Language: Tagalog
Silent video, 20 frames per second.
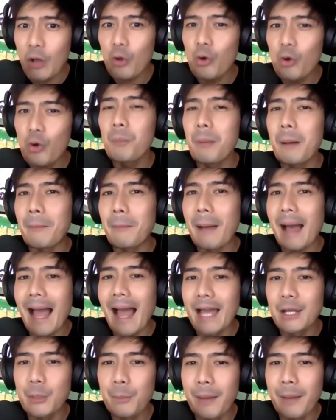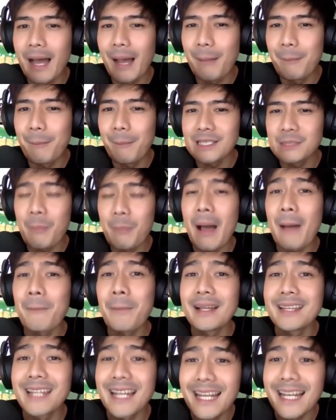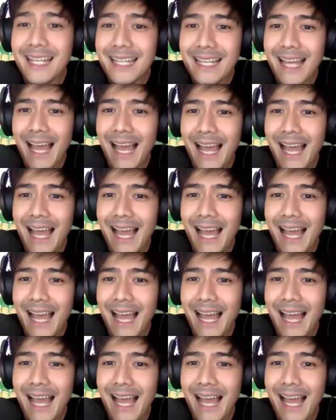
kung papaano pa mas mapapadali